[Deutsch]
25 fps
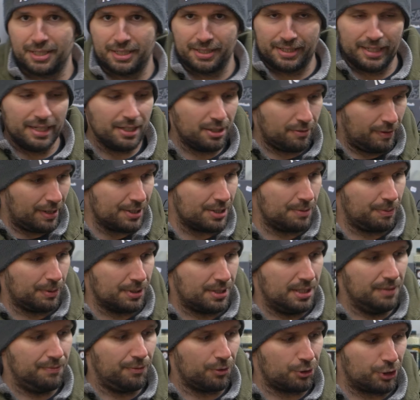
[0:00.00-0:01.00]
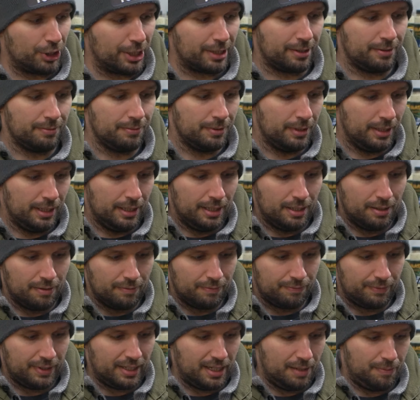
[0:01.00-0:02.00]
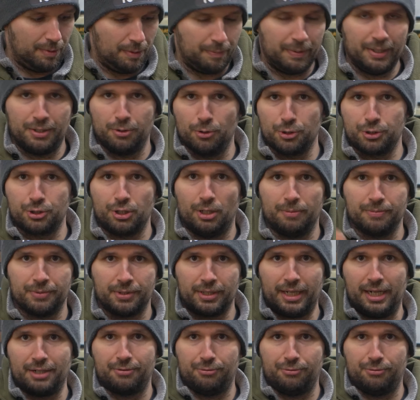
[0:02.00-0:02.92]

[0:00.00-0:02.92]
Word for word: gesehen, quasi im Prinzip verstanden. Wenn die BB durchkommt, halt